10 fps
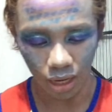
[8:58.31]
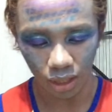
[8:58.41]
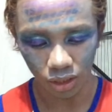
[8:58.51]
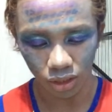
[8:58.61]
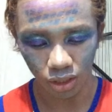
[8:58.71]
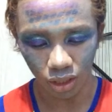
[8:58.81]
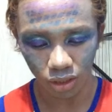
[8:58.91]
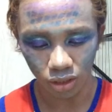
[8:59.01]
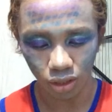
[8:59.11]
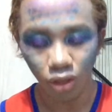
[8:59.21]
siya
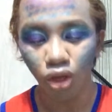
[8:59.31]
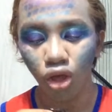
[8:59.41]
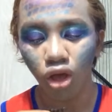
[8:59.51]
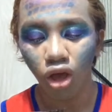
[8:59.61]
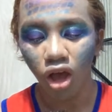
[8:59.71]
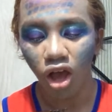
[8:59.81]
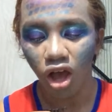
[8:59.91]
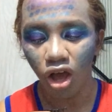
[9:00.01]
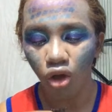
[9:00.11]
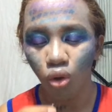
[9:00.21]
ng
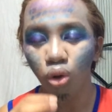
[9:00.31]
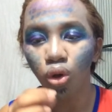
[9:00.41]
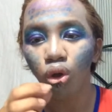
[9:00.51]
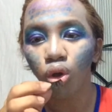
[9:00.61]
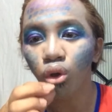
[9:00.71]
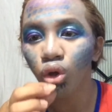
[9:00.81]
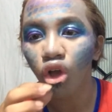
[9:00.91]
barang.